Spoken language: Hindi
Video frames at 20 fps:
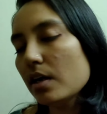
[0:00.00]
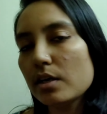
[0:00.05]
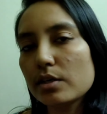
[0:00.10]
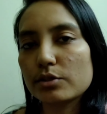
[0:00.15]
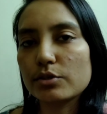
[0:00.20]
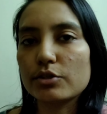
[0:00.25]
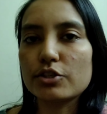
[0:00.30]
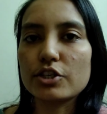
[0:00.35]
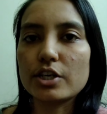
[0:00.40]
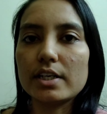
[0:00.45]

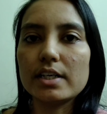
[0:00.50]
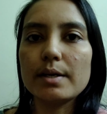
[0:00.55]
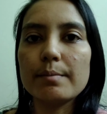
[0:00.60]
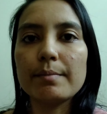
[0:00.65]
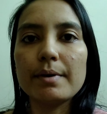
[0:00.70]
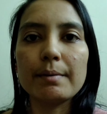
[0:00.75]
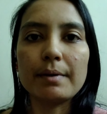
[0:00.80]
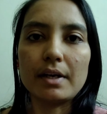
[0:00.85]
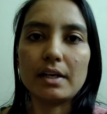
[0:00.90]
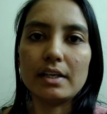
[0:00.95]
सो चलिए
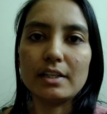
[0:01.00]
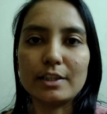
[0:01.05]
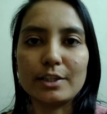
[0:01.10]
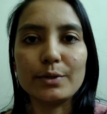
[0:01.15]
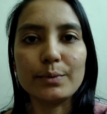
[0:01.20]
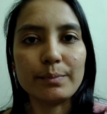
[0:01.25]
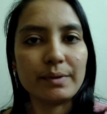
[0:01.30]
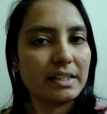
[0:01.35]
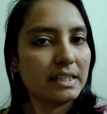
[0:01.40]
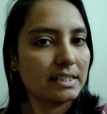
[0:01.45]
मैं कर लेती
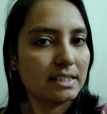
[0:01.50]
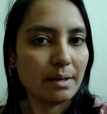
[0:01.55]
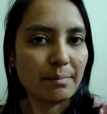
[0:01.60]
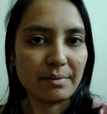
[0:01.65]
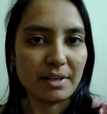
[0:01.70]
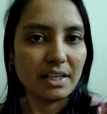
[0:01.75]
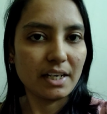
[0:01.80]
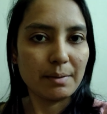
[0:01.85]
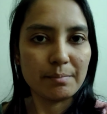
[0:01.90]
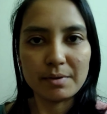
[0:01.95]
हूँ पहले शाम
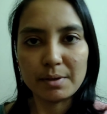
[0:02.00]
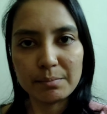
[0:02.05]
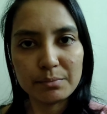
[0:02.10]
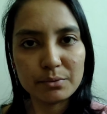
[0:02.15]
के टाइम की